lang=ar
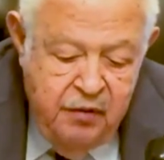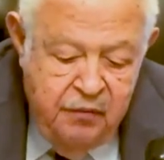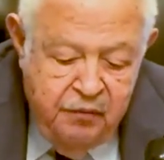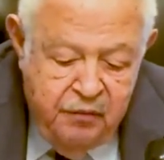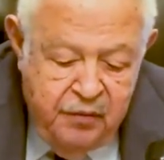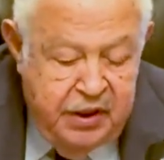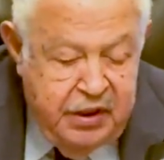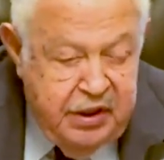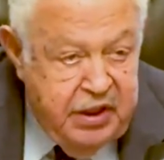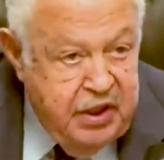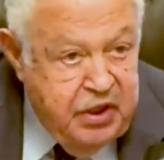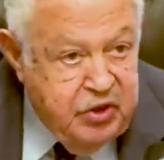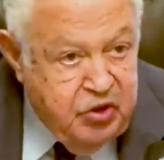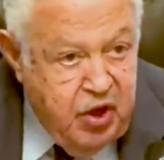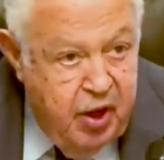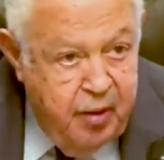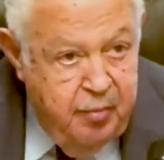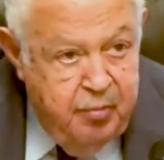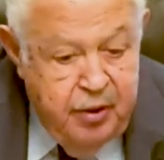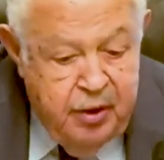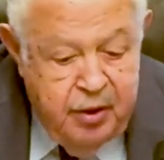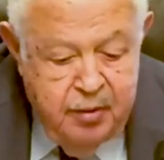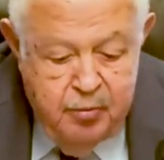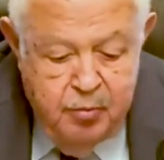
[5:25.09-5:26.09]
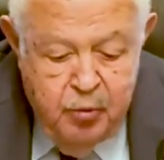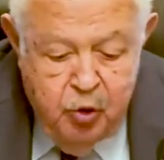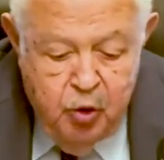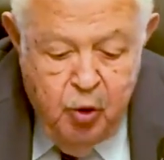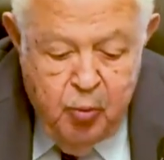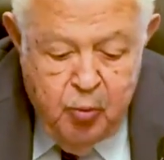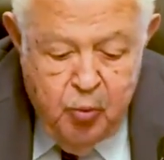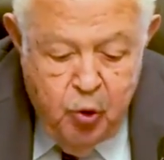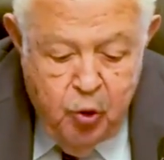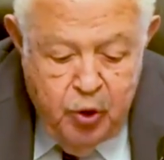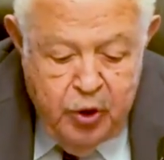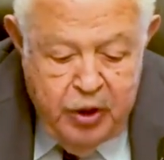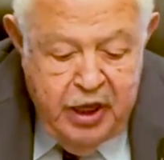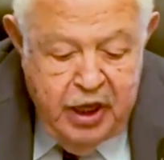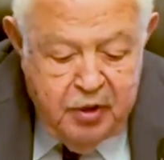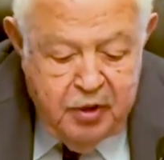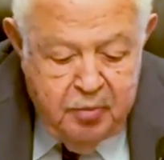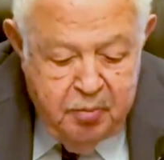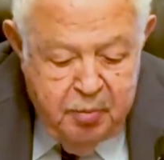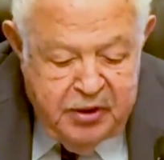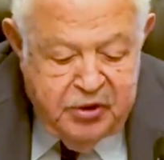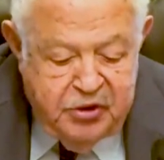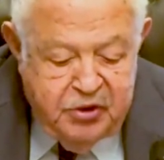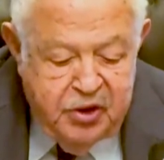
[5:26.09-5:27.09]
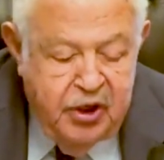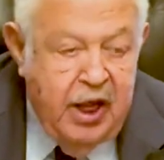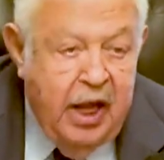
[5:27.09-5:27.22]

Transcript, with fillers: في ديسمبر بجمهورية مصر